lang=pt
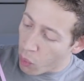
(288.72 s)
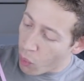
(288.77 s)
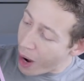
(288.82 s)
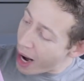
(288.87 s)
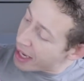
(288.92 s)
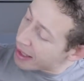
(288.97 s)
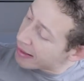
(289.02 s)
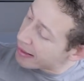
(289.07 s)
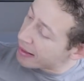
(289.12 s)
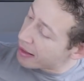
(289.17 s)

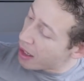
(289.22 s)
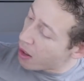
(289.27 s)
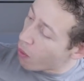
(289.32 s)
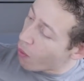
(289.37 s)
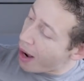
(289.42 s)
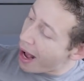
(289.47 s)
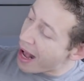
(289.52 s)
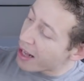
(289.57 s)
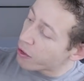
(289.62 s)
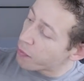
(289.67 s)
quais
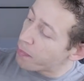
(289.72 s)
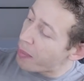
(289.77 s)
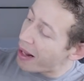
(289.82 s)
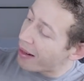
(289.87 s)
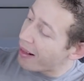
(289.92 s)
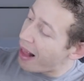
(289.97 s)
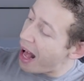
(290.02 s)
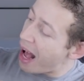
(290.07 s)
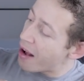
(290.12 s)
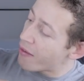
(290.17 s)
são as
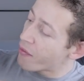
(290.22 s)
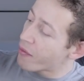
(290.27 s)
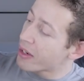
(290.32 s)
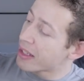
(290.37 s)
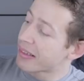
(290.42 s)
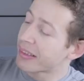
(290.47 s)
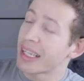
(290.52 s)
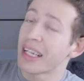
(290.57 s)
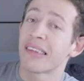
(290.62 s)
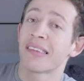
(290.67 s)

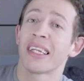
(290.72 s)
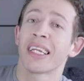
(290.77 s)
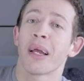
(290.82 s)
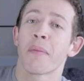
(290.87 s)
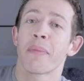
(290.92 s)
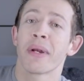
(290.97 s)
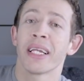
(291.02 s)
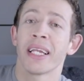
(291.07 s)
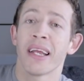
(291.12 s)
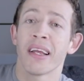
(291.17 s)
palavras que eles têm que
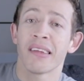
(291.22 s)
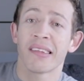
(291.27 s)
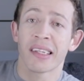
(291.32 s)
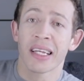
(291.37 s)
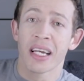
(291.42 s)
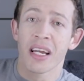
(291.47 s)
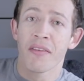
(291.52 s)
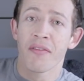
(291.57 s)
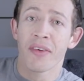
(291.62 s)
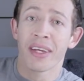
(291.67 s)
aprender a
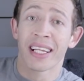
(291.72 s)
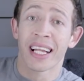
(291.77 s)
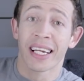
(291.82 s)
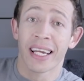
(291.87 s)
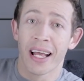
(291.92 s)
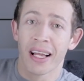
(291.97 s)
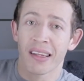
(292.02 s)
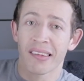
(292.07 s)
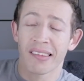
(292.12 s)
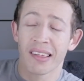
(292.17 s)
escrever
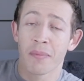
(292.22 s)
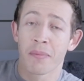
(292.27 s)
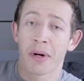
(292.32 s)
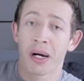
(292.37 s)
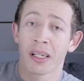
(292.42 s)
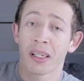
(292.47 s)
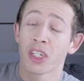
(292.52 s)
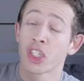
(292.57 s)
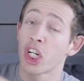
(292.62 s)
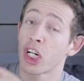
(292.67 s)
naquela
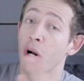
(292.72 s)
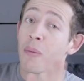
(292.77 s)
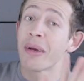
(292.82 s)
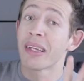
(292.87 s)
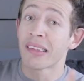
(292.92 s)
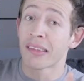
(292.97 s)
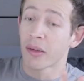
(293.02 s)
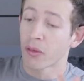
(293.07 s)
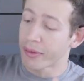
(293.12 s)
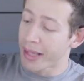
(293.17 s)
semana,
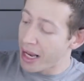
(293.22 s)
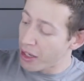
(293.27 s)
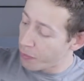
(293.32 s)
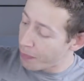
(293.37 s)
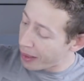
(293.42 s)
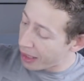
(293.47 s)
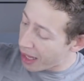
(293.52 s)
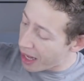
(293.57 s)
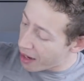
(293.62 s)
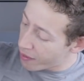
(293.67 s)
geralmente são 10
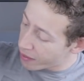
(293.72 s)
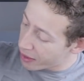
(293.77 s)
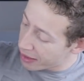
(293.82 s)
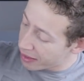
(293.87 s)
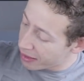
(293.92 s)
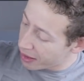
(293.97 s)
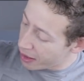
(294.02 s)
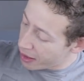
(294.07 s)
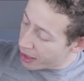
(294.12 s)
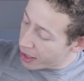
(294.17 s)

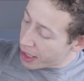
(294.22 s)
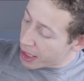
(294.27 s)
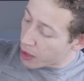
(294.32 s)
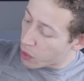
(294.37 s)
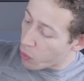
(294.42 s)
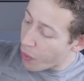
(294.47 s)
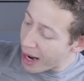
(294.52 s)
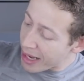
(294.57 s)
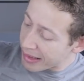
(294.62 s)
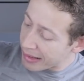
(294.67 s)
palavras, e
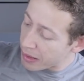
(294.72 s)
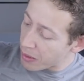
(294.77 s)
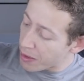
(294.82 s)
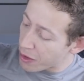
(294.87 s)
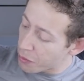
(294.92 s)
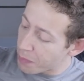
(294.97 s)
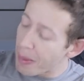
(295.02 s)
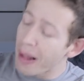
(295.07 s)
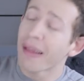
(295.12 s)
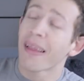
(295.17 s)
quais são
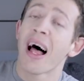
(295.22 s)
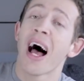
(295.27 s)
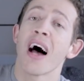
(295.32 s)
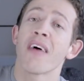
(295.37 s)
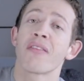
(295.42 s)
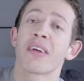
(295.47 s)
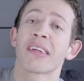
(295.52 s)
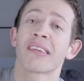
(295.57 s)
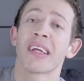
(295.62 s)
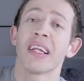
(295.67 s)
as
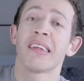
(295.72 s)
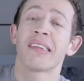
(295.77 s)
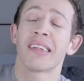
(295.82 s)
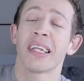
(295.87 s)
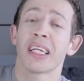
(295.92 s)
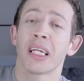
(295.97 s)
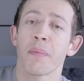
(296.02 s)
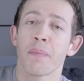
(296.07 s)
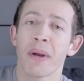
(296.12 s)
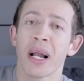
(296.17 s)
palavras que eles
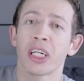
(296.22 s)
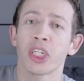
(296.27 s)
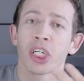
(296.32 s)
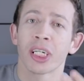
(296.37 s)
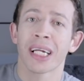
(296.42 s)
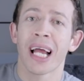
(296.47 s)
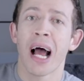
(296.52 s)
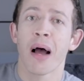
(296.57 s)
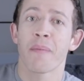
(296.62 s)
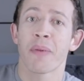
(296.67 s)
têm que
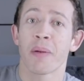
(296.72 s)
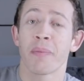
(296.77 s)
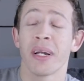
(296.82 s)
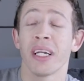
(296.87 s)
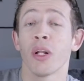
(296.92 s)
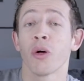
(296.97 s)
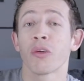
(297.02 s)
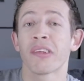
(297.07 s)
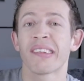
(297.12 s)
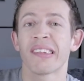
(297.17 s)
praticar para
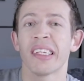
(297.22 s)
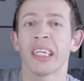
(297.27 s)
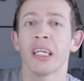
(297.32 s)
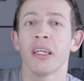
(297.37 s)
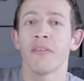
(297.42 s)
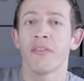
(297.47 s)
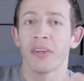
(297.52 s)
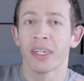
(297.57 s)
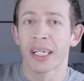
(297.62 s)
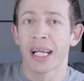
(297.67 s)
aprender o
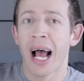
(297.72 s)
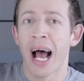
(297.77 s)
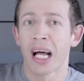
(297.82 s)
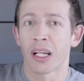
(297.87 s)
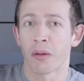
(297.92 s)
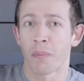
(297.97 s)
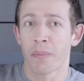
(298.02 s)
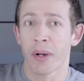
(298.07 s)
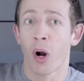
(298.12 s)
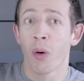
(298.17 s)

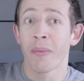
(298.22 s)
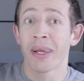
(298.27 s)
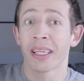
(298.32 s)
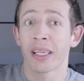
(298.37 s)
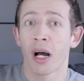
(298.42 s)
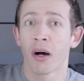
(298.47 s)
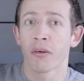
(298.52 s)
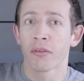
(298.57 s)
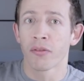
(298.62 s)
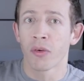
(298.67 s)
significado, para
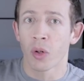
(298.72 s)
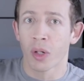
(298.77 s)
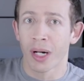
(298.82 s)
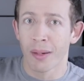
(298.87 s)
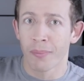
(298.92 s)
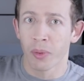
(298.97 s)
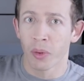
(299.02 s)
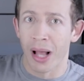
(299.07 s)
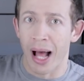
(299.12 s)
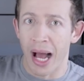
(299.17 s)
aumentar o
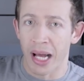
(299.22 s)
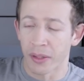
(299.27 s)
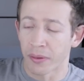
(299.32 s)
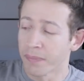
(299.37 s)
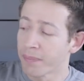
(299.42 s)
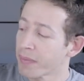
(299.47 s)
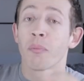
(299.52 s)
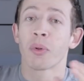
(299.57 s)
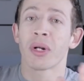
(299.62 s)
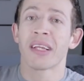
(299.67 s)
vocabulário.
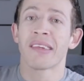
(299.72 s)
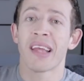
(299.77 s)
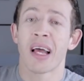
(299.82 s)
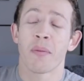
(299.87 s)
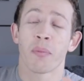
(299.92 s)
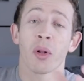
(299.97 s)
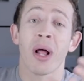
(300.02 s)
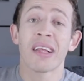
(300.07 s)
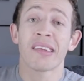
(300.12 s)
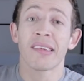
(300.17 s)
Por
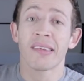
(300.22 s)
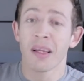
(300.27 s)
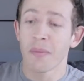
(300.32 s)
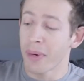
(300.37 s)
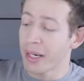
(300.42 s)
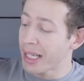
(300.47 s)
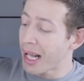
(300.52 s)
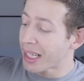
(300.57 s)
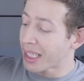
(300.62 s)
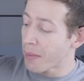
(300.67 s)
exemplo, essa
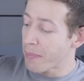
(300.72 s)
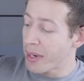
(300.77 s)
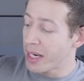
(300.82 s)
semana ela está